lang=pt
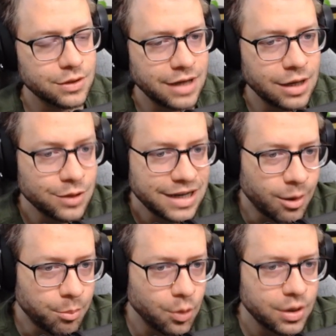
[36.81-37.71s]
Eu quero
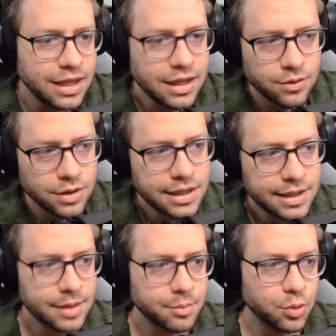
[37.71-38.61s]
olhar um pouquinho
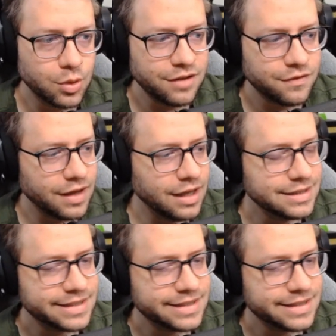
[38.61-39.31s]
pro que vem